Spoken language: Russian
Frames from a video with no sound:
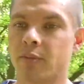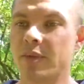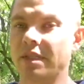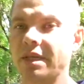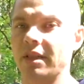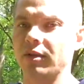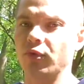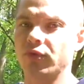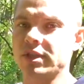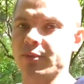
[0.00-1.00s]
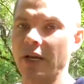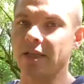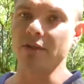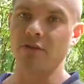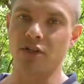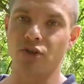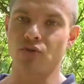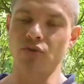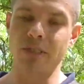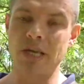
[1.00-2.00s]
постоянно будут воспаляться ваши
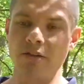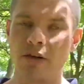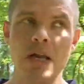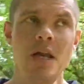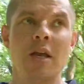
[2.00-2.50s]
суставы,